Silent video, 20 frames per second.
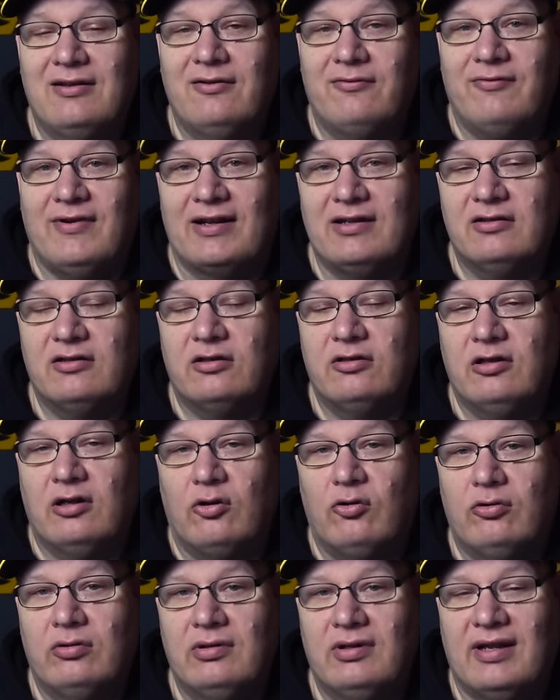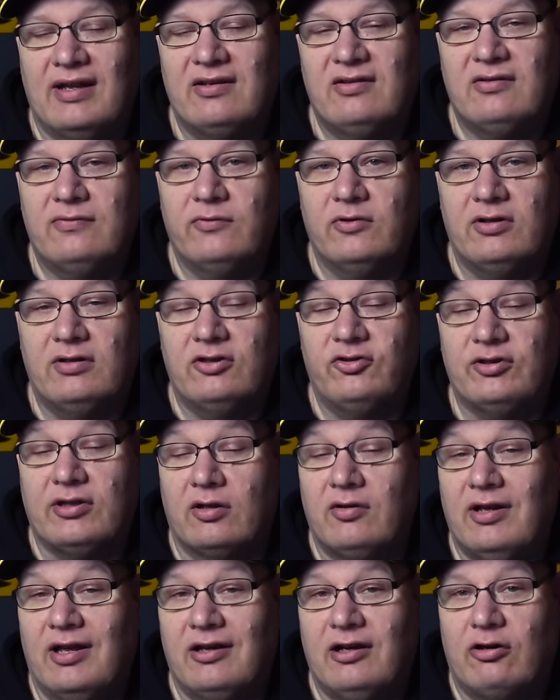Wann genau, das wird sich
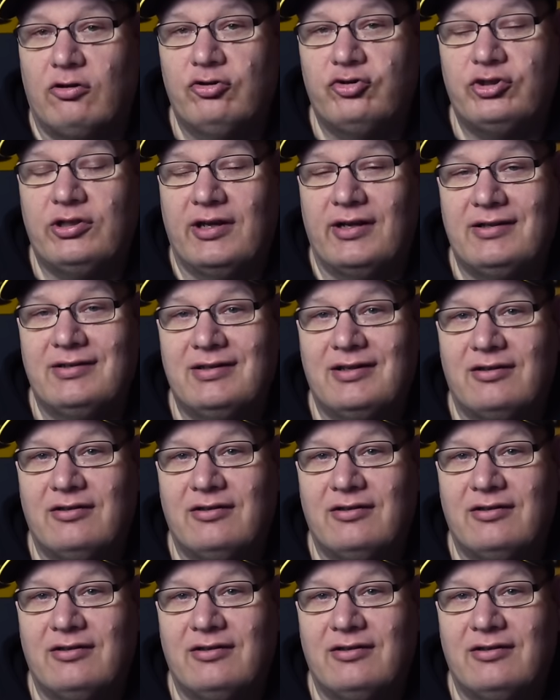dann herausstellen.